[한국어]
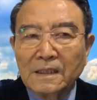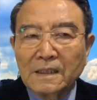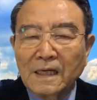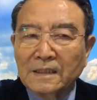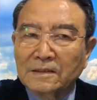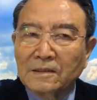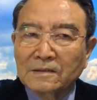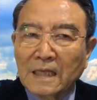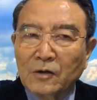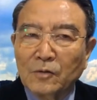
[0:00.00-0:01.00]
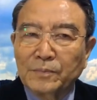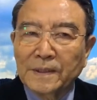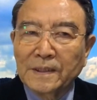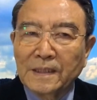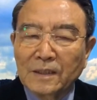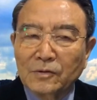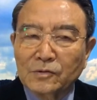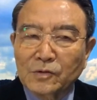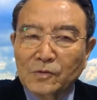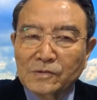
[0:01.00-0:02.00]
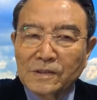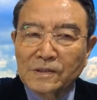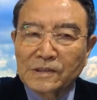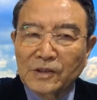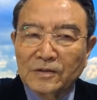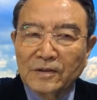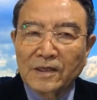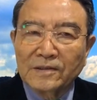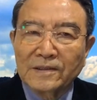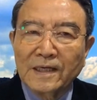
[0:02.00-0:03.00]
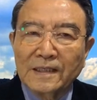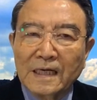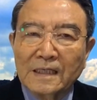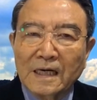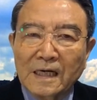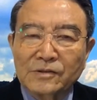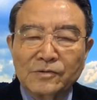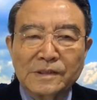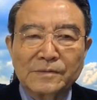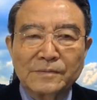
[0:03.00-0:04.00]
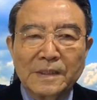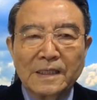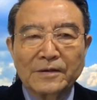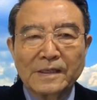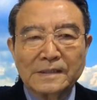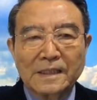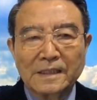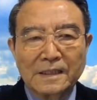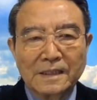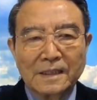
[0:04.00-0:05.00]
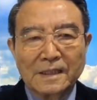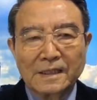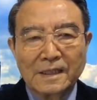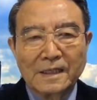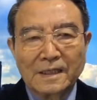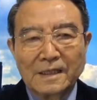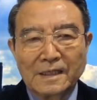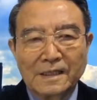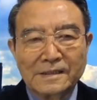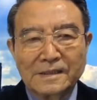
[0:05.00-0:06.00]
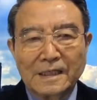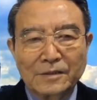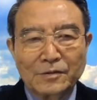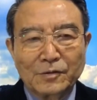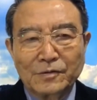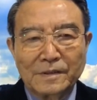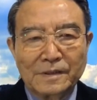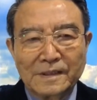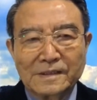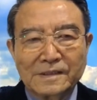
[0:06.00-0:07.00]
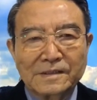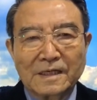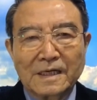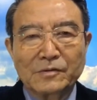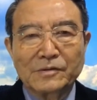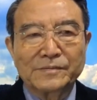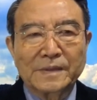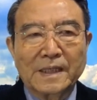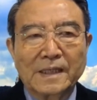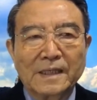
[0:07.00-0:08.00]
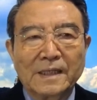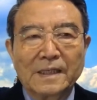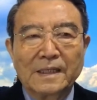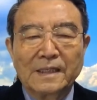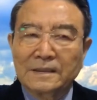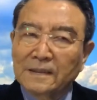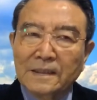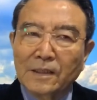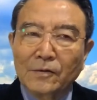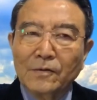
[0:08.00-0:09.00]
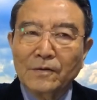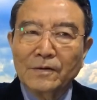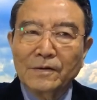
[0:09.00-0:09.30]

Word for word: 하는 것하고 비례로 총선 지하는 휘게 어느 게 나은가 가지고 지금 굉장히 에, 에, 시나리오를 측정하고 있습니다. 근데요,